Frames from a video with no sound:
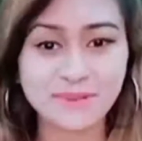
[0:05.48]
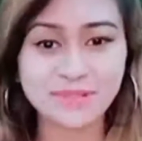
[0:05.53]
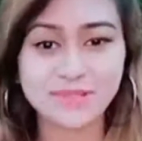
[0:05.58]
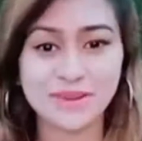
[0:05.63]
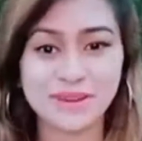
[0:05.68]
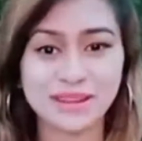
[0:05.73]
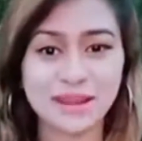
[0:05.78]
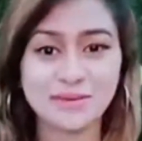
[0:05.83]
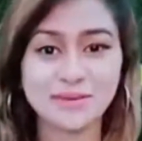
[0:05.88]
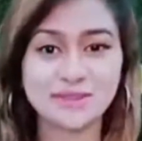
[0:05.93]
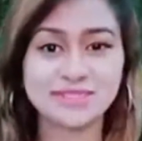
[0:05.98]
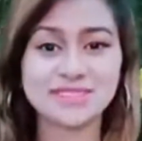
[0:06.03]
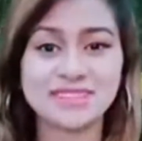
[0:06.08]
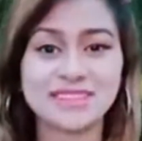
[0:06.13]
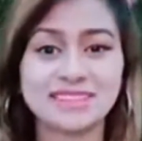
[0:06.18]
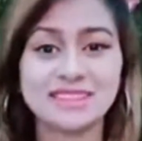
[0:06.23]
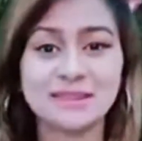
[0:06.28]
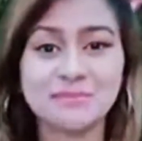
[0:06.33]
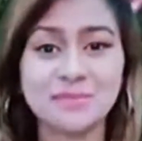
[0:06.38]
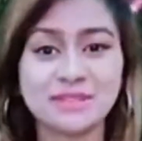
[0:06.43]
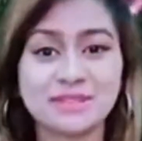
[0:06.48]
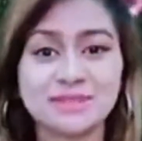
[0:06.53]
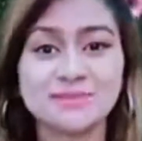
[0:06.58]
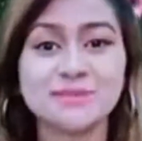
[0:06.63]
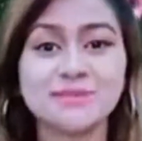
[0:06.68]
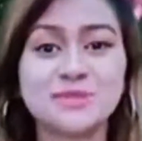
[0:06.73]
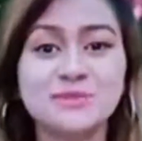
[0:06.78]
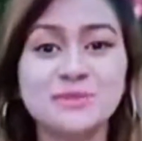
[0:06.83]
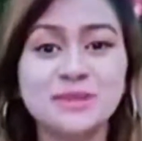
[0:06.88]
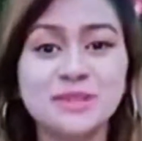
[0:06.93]
এমন দেখেছি যে
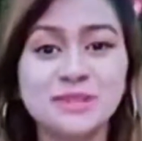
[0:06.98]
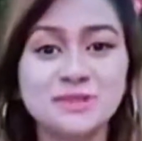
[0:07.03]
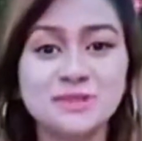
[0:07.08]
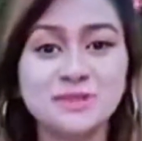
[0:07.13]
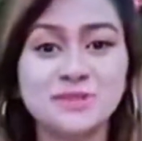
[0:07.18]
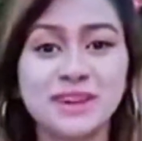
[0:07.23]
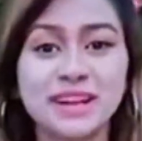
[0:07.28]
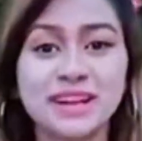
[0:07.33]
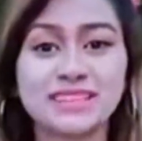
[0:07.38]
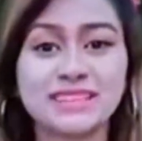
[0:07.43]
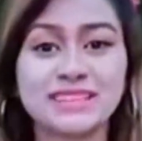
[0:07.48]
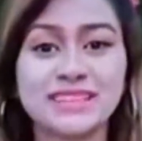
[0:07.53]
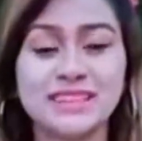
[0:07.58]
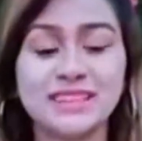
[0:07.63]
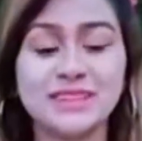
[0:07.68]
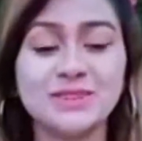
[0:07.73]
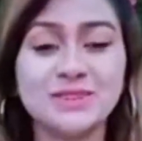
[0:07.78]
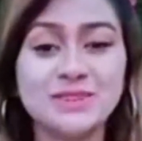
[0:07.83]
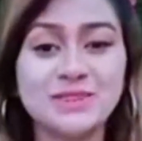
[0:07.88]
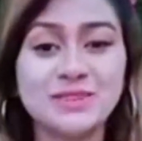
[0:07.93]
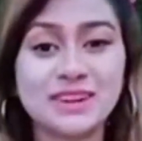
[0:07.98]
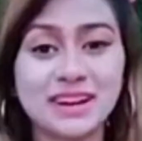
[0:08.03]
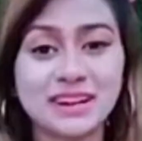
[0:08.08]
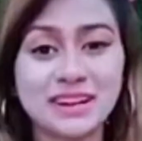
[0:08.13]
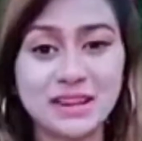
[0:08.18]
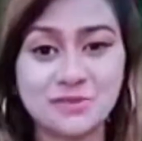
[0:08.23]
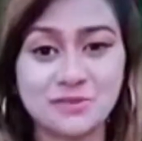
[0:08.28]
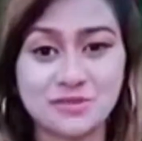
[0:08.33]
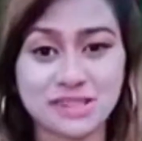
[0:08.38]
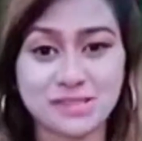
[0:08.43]
পুরুষের গোপনাঙ্গ যদি
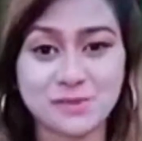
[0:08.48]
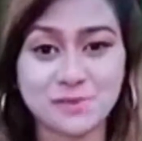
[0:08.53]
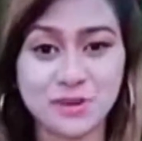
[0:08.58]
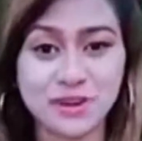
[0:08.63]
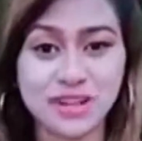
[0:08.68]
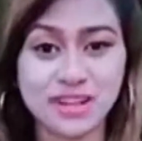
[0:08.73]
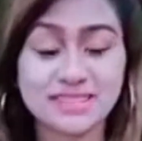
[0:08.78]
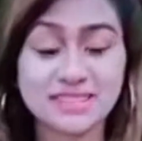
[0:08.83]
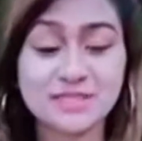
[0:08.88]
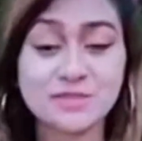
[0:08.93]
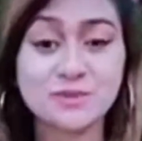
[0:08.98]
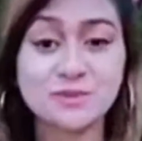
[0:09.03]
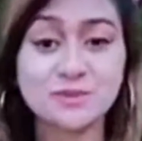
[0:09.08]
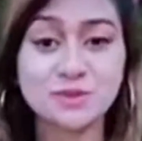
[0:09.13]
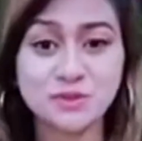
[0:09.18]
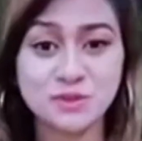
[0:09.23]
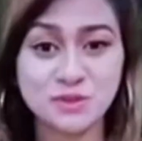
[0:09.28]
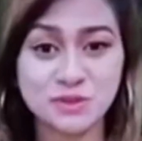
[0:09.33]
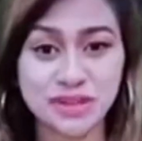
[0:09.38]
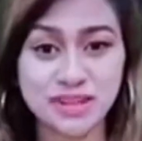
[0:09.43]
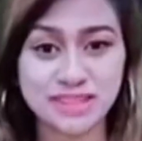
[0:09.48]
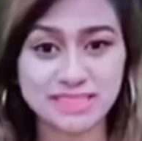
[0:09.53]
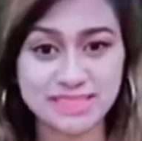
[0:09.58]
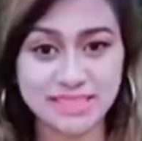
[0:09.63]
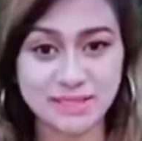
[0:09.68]
ছোট হয় তাহলে